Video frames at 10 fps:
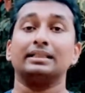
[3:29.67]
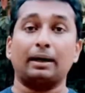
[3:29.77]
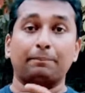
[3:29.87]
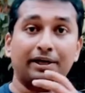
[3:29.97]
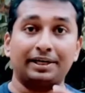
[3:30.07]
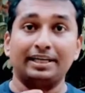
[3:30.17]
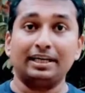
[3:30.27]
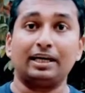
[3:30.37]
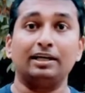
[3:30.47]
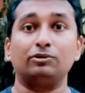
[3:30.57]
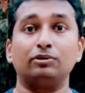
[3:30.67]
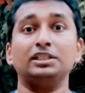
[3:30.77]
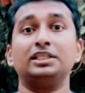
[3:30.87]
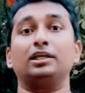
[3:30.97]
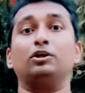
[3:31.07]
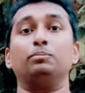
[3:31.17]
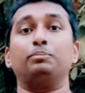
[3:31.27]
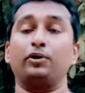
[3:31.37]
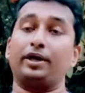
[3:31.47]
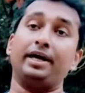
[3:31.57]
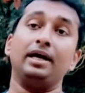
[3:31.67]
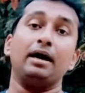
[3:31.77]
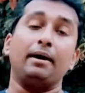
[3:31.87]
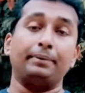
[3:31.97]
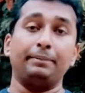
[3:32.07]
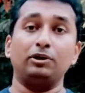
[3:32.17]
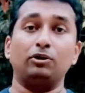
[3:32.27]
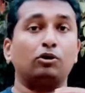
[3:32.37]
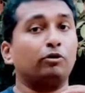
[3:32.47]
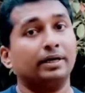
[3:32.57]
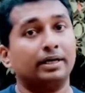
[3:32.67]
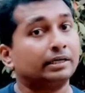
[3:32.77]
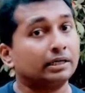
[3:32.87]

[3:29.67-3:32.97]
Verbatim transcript: তারপরে ডেটা কালেক্ট করে সেটার উপরে বিভিন্ন রকমের